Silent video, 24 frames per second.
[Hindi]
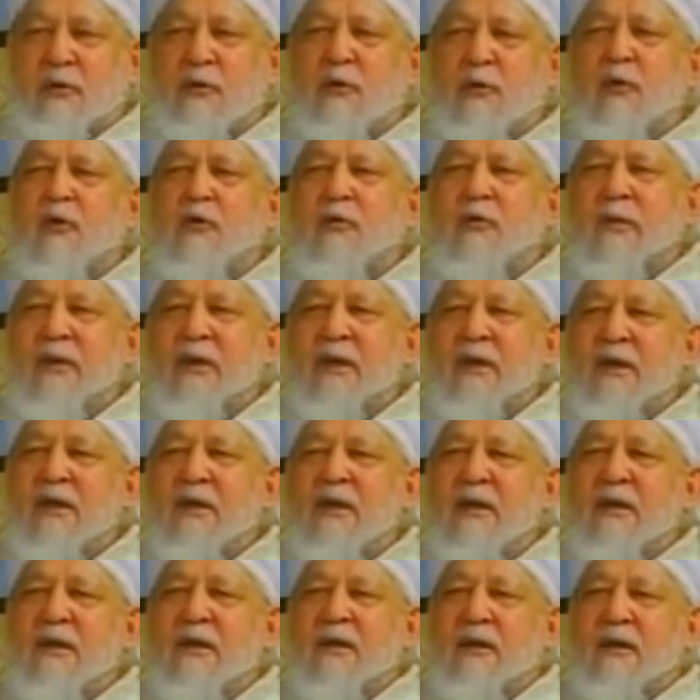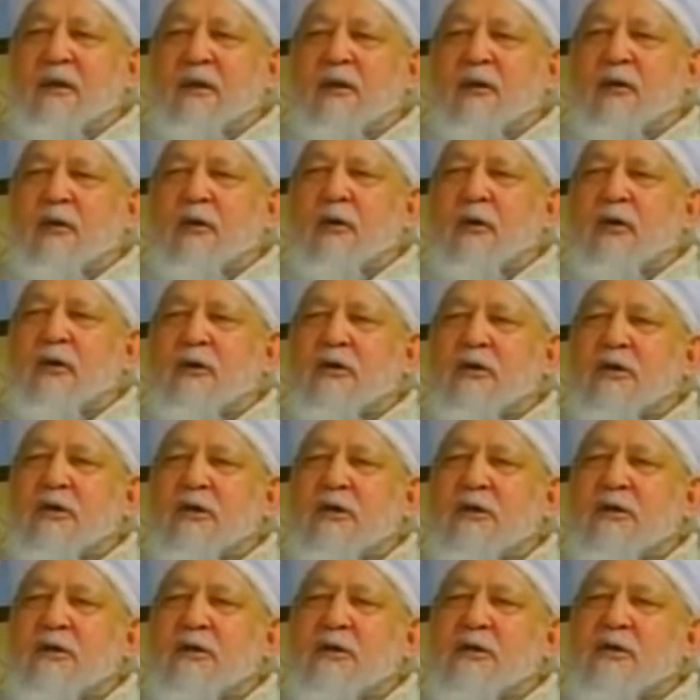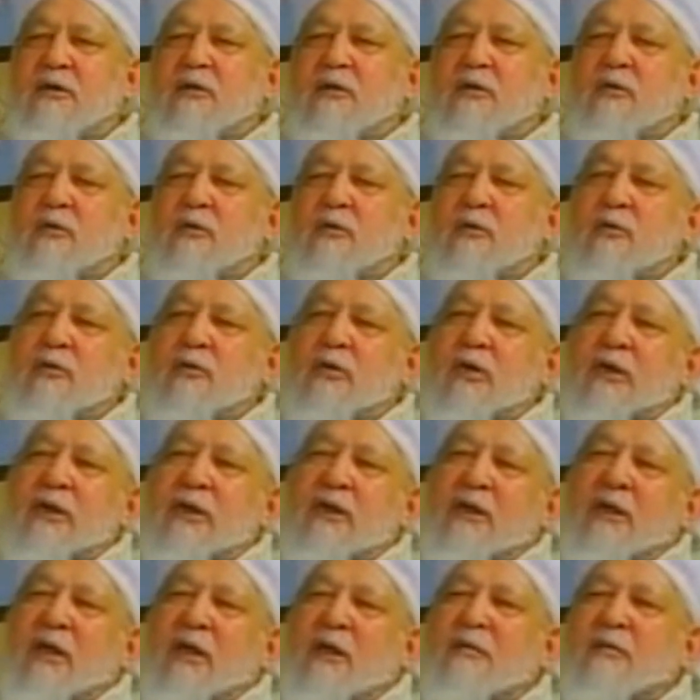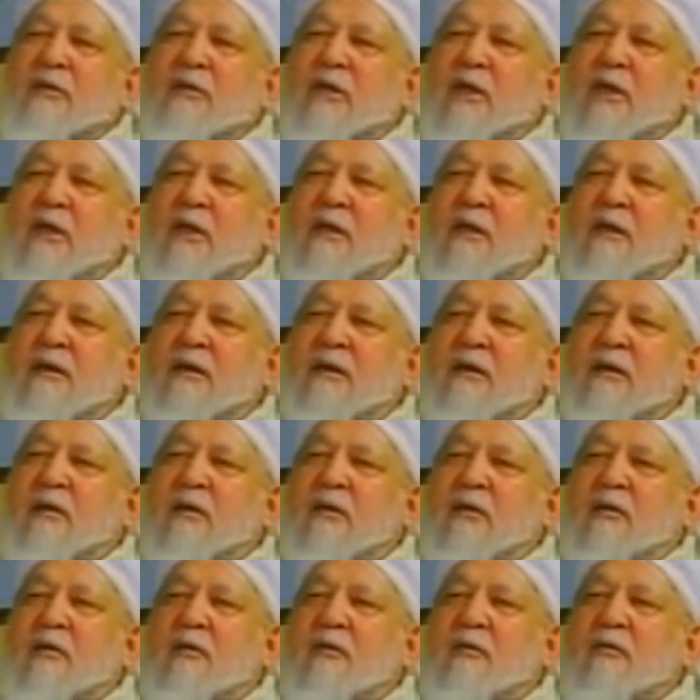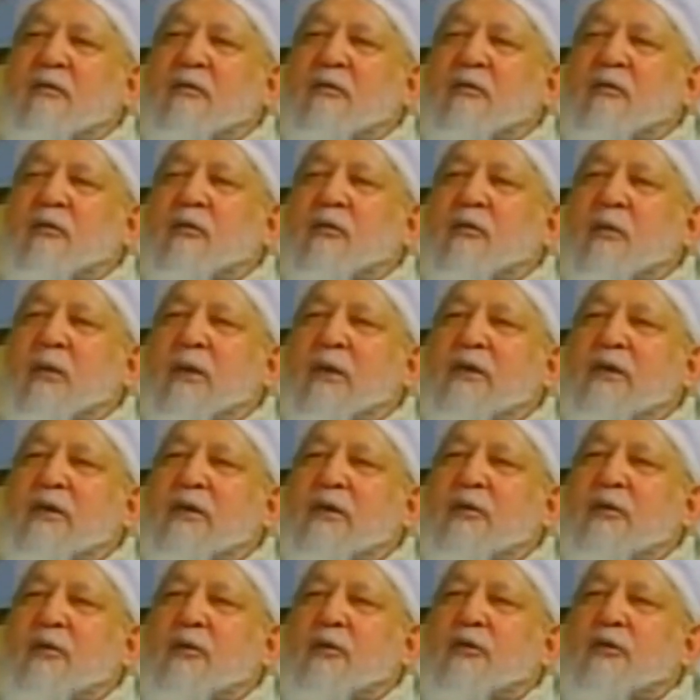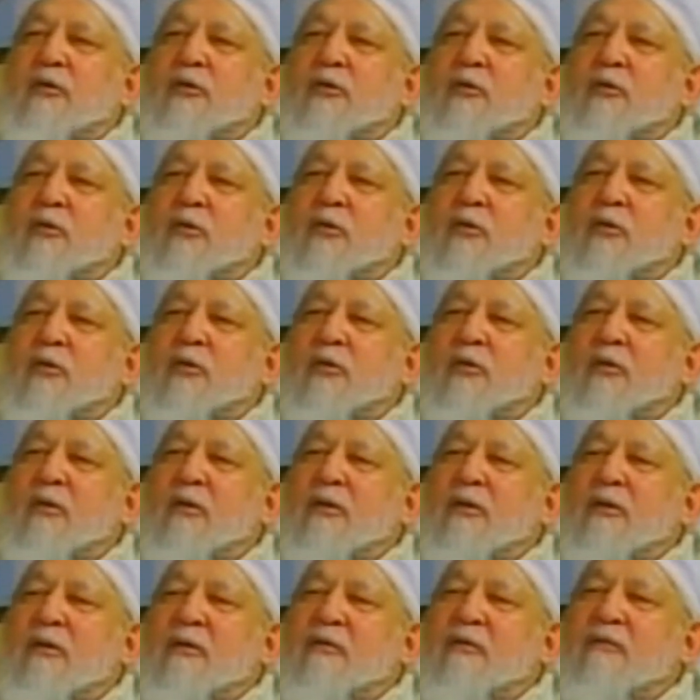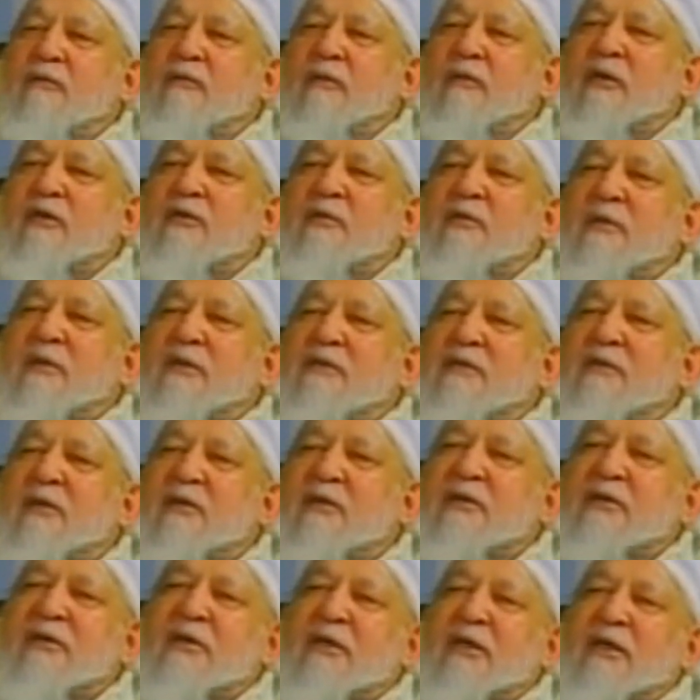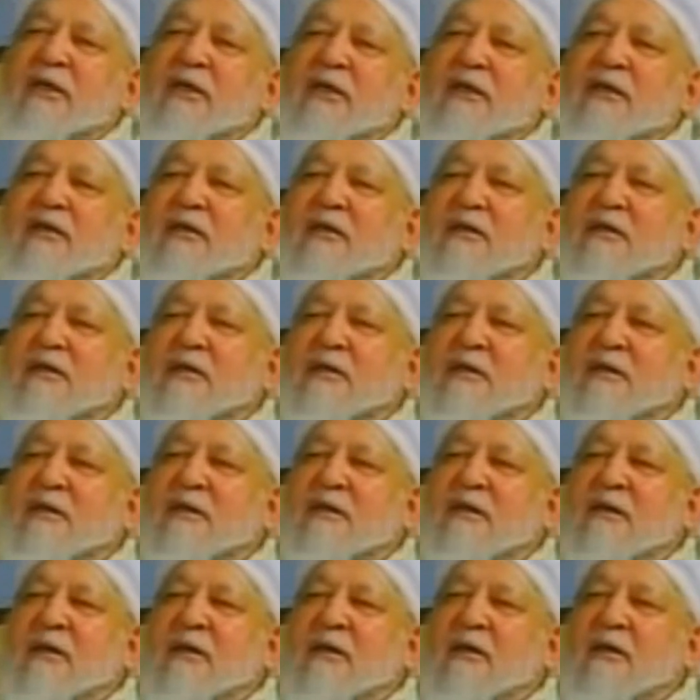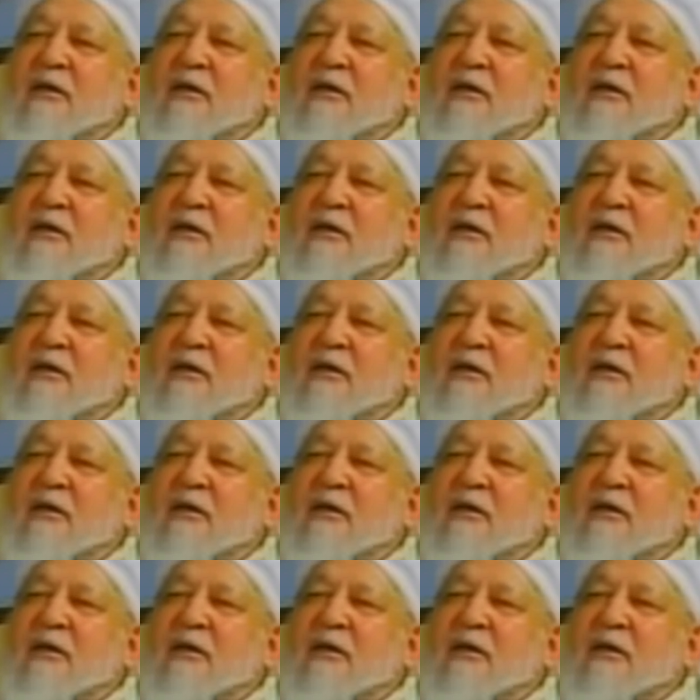चिनोट में एक औरत थी उनका ये काम था वो कुर्बानी के गोश्त को फ्रिज में फ्रीज किया करती थी